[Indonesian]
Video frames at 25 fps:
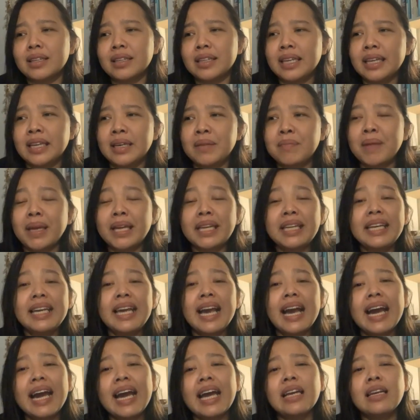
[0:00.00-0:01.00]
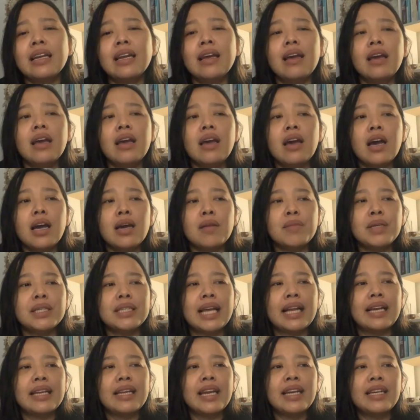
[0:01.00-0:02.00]
di media kan
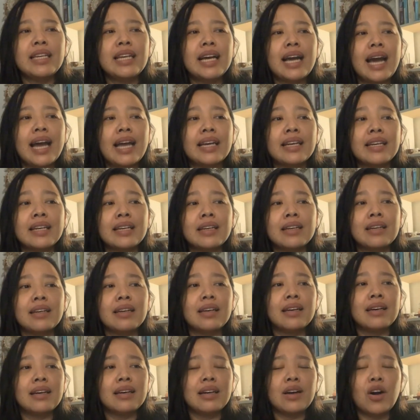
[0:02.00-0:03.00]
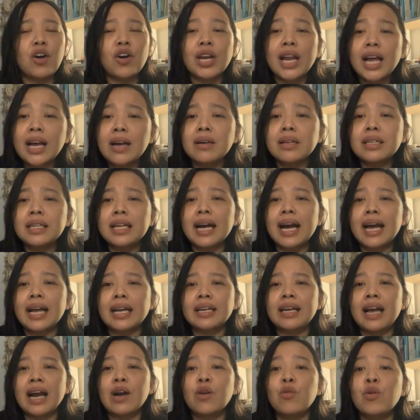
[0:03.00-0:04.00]
misalnya dengan uh, orang
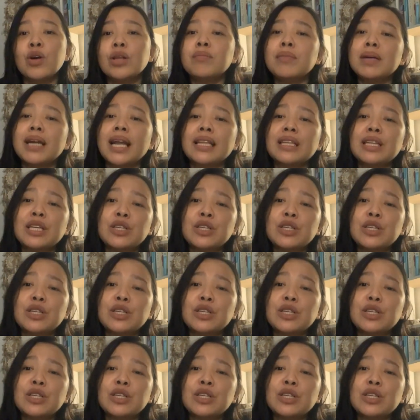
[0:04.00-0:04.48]
dengan gangguan berat